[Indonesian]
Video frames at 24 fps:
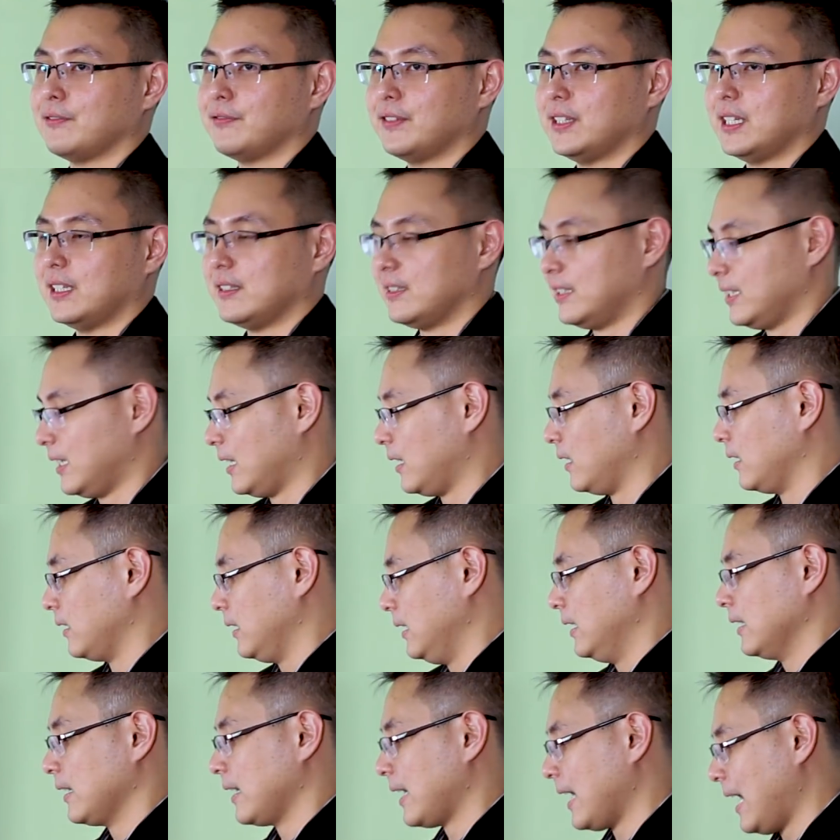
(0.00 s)
finansial,
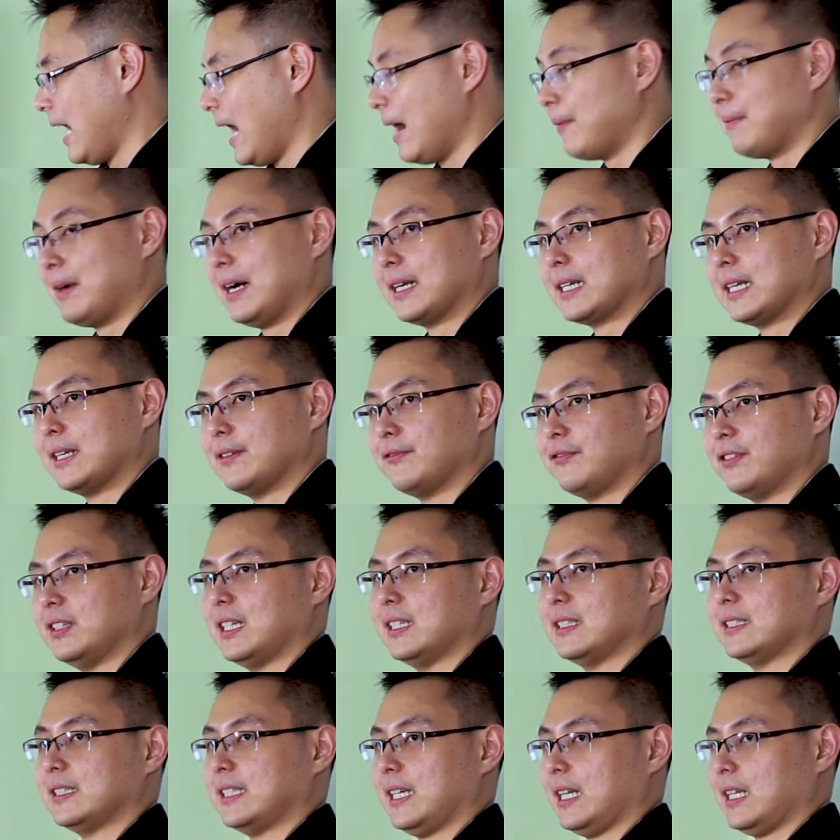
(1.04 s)
keamanan
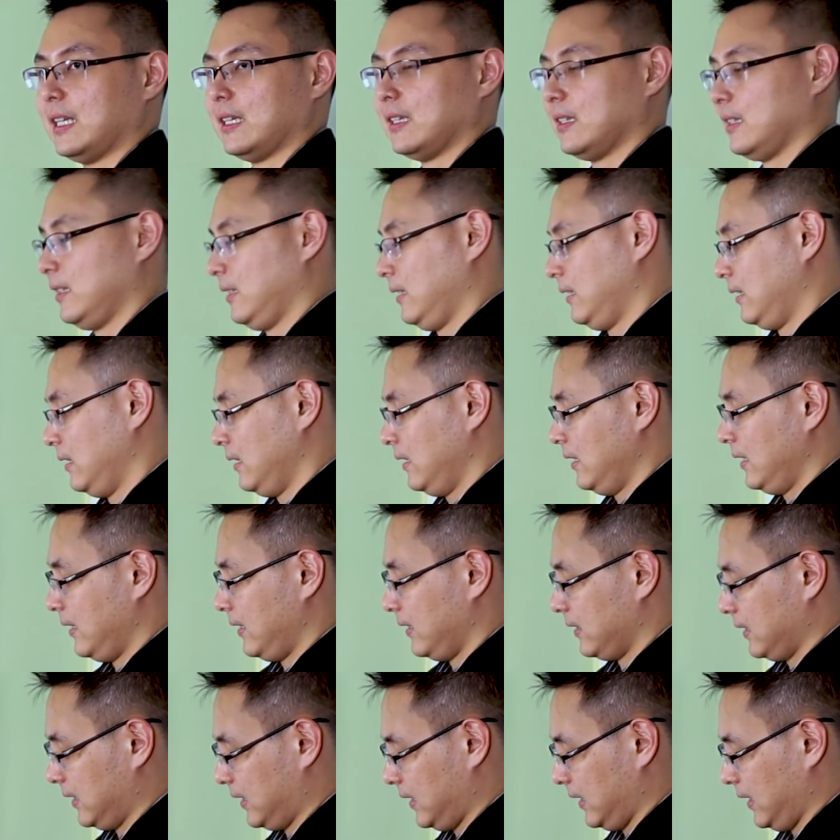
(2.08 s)
finansial.
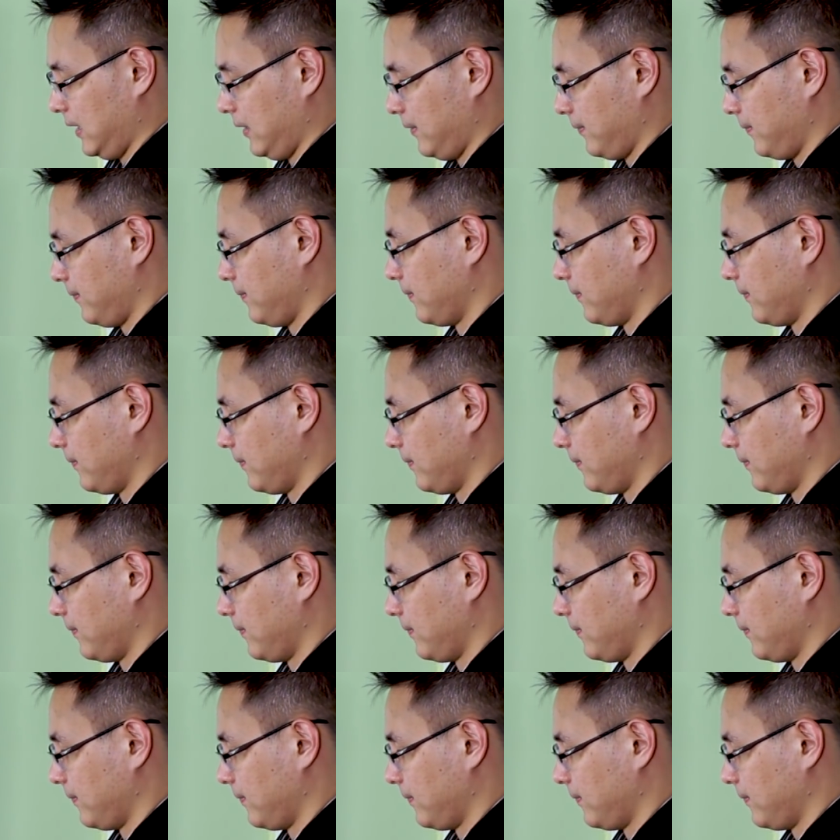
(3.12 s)
Di sini.